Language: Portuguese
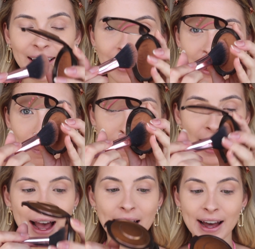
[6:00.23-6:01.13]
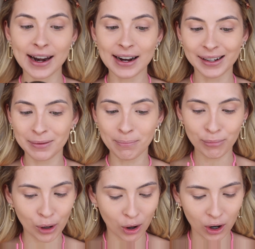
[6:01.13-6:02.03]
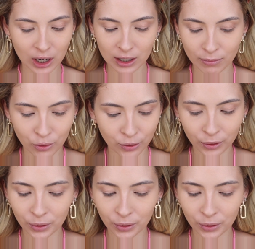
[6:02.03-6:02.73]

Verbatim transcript: Ele é mara, em pó, amo,